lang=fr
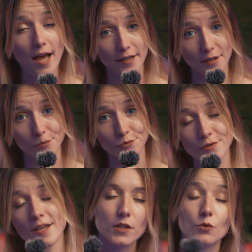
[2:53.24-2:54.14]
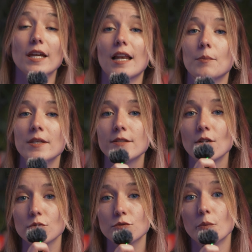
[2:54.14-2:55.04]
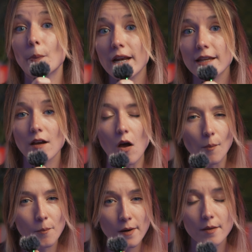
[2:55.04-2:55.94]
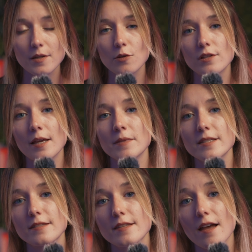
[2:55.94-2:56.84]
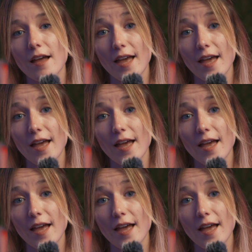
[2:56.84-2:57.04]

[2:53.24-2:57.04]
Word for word: Akaboun. Donc elle habite dans ce palais en plein milieu de la Médina